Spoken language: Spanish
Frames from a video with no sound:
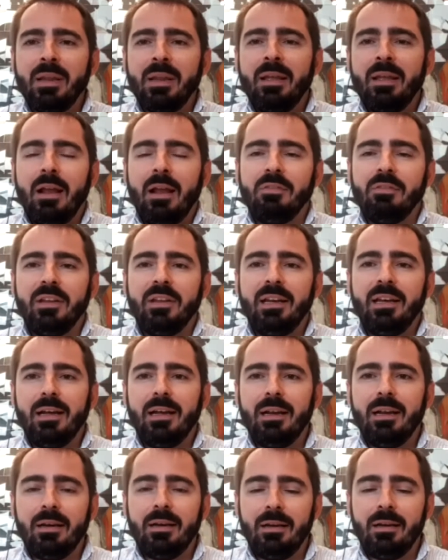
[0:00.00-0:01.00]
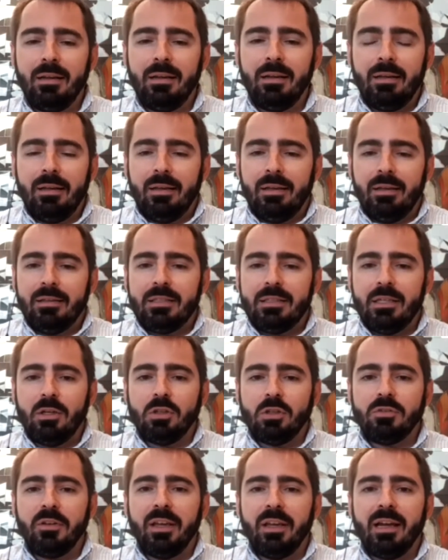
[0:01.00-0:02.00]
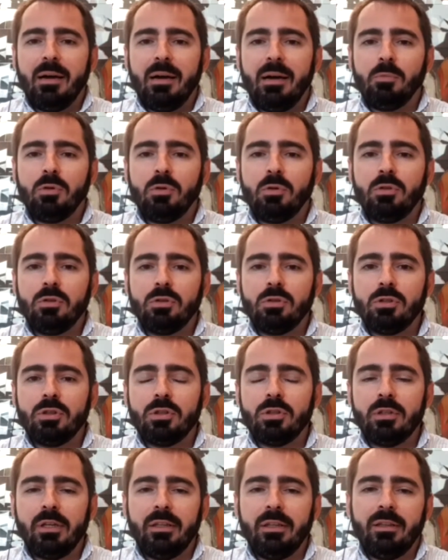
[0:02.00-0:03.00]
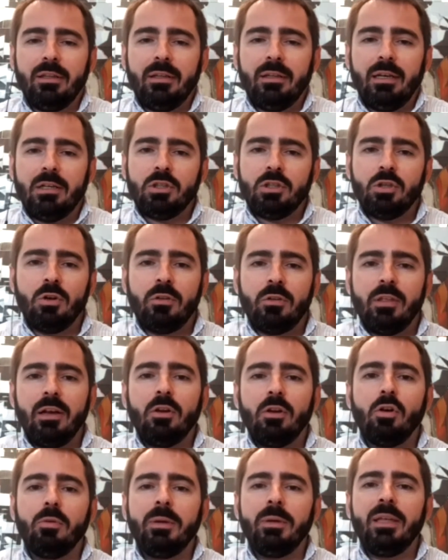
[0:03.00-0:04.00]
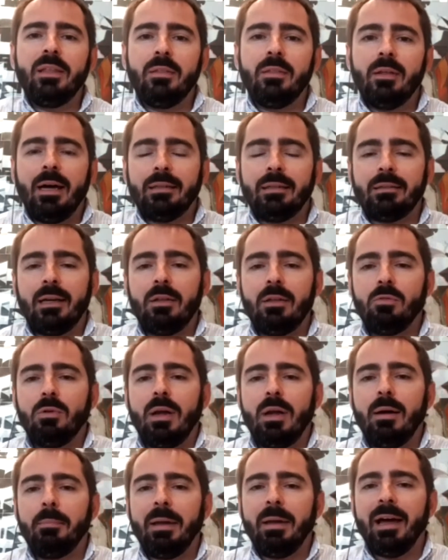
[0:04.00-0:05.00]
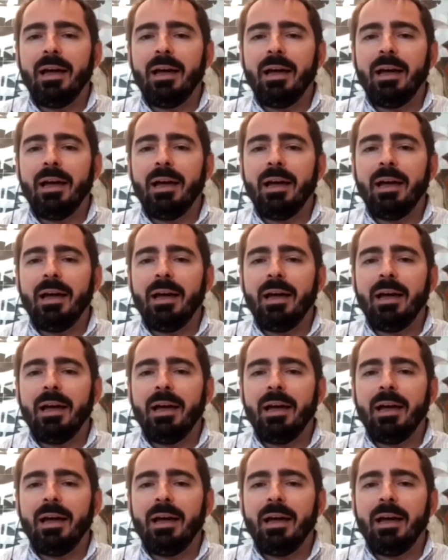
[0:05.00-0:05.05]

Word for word: Al final si nos fijamos, eh, el shock del COVID ha traído una mega